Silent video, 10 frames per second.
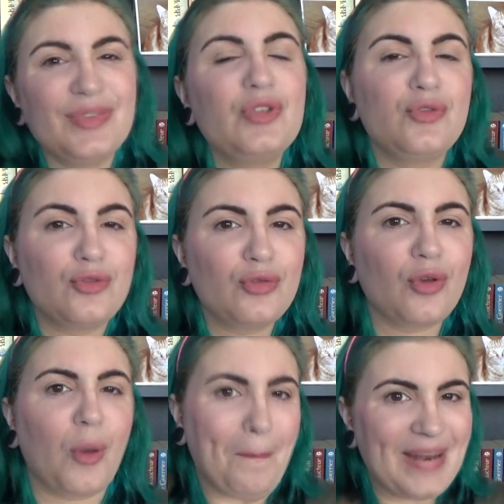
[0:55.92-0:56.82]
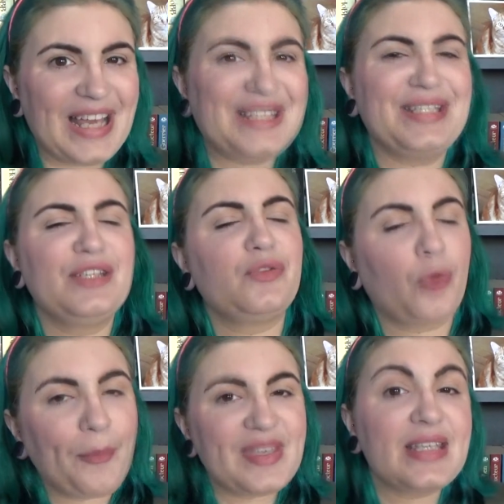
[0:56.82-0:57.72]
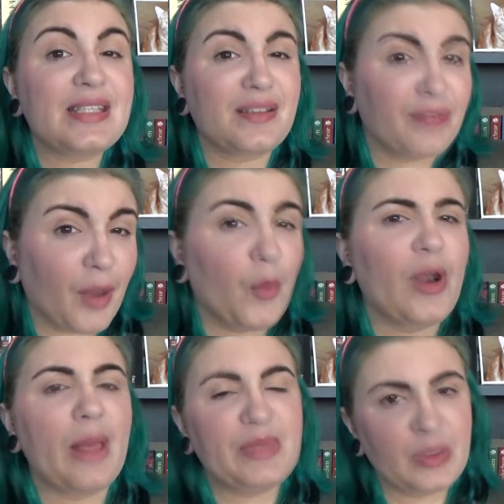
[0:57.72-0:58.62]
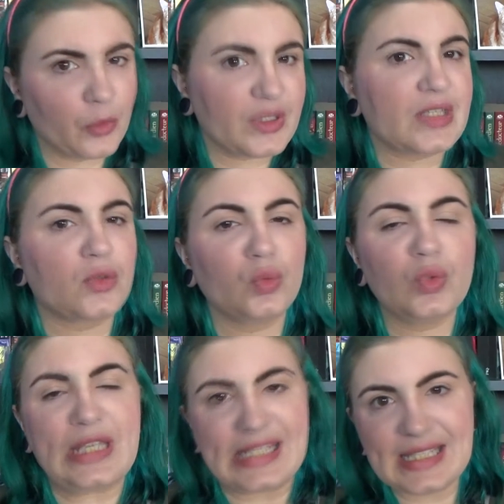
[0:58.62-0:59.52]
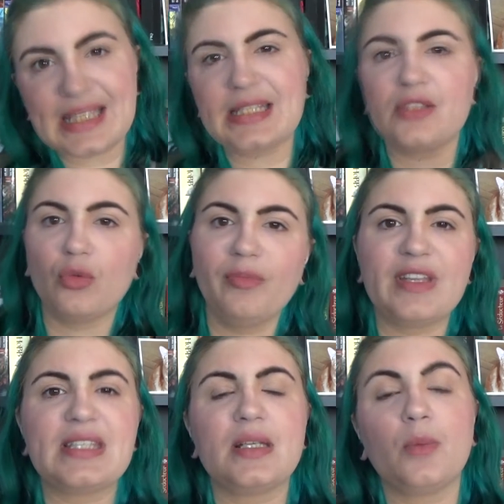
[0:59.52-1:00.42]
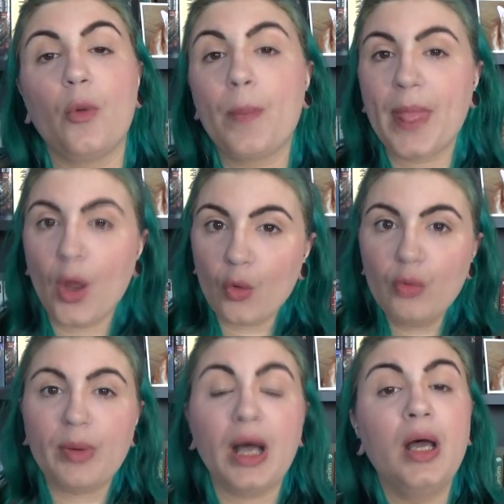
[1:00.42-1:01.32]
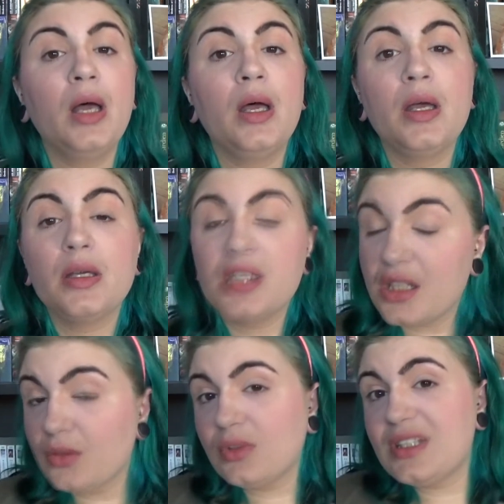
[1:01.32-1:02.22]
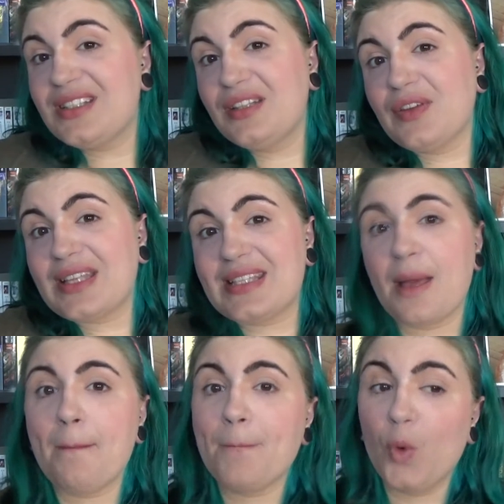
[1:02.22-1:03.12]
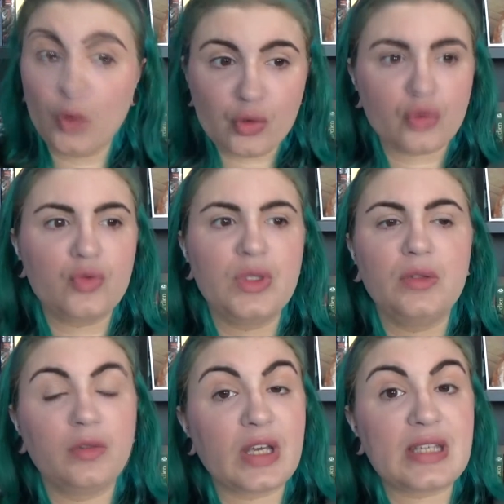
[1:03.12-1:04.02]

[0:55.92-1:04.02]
sur place et sur pièce vraiment la pigmentation et si ça s'estompe facilement ou pas. J'ai donc décidé de faire ça aujourd'hui et de faire